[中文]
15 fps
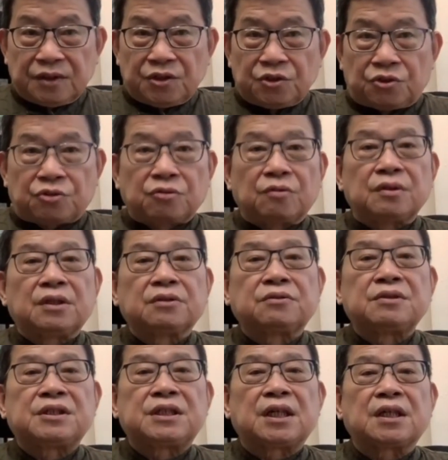所有
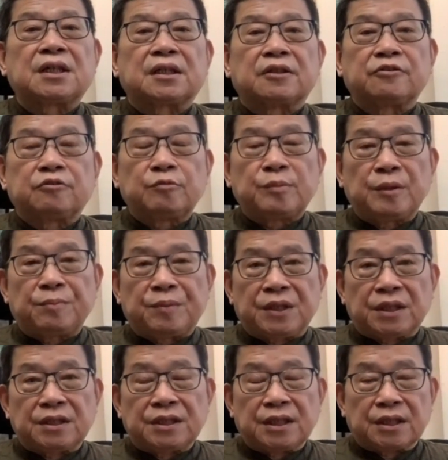对香港的负面
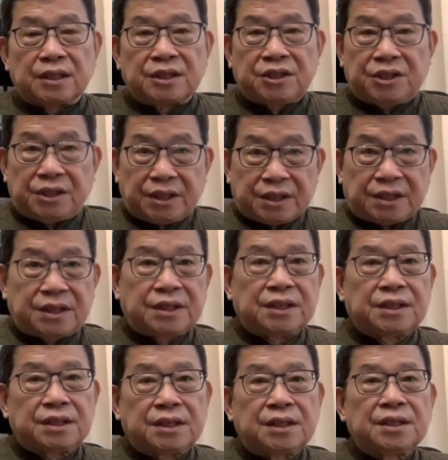评价的窃取，
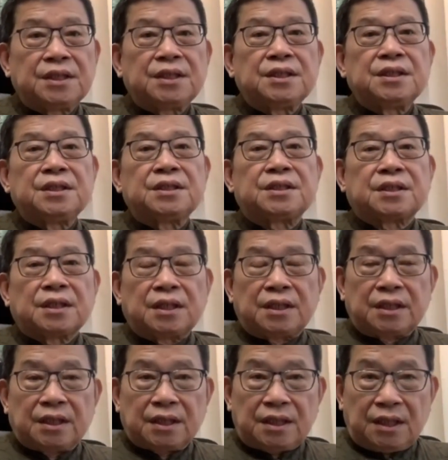是二
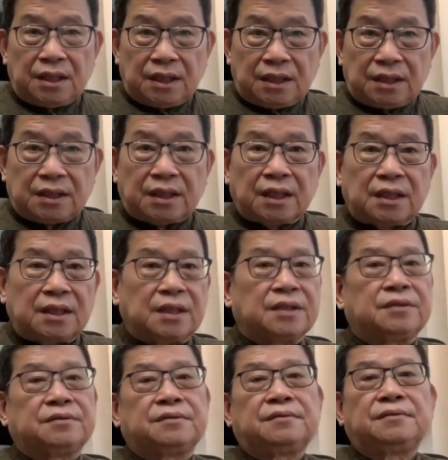零一二年以
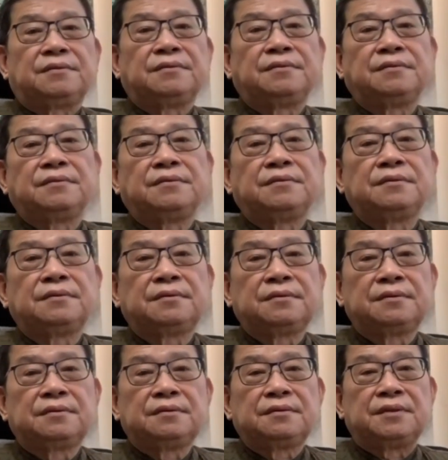后，
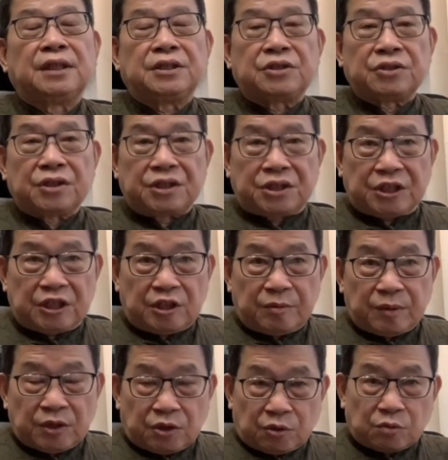也就是习近
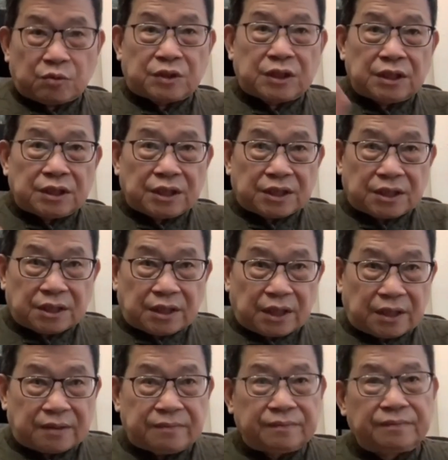平主政这十年。